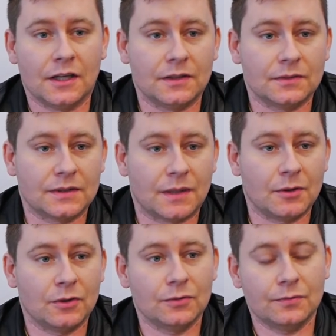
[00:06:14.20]
e,
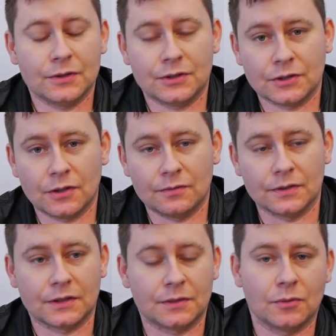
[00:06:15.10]
samochodów
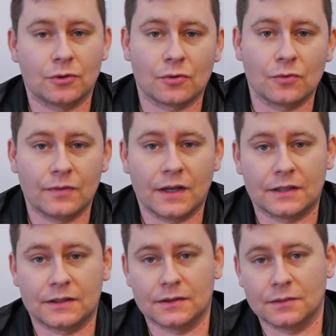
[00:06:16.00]
wyścigowych,
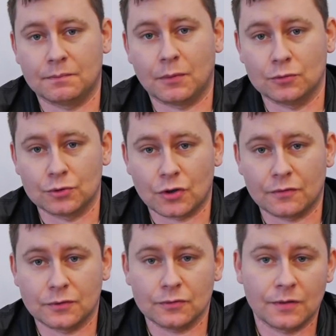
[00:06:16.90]
motorówek, e,
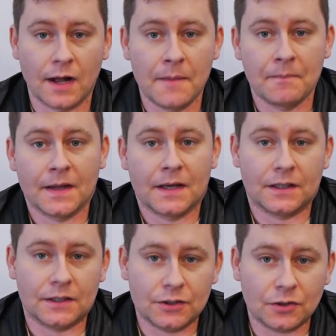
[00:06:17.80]
poduszkowców.
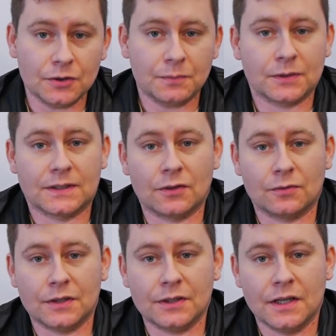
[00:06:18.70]
I oni
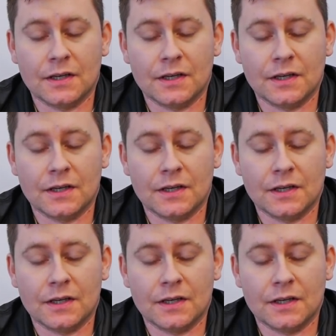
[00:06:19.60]
postanowili